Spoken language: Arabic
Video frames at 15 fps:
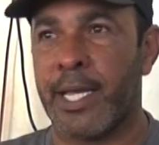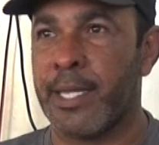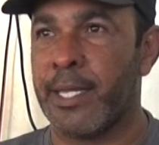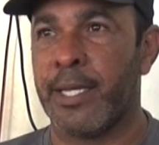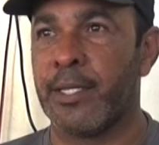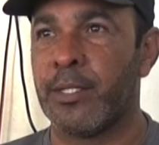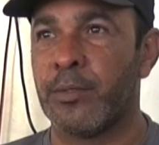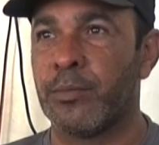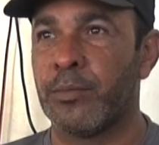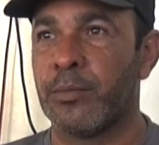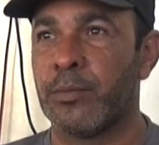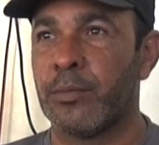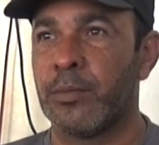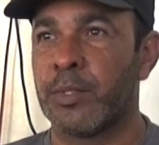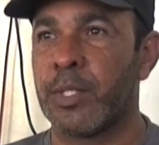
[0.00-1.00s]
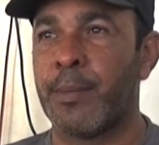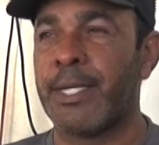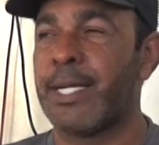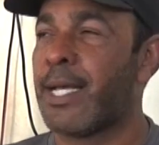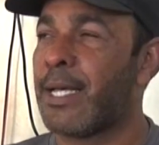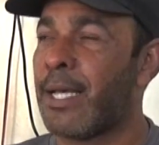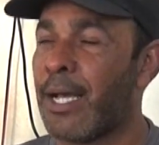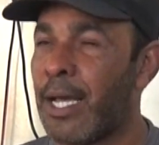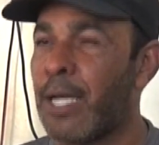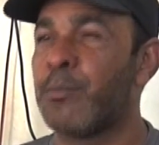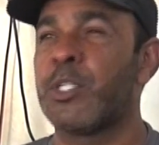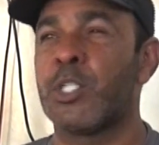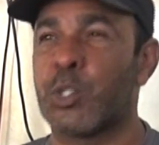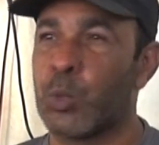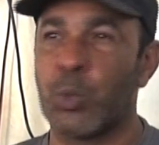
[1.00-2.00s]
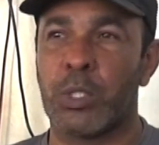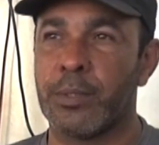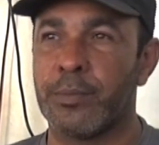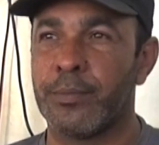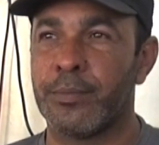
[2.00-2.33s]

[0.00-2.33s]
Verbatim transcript: كذا طبعا اقل من السوق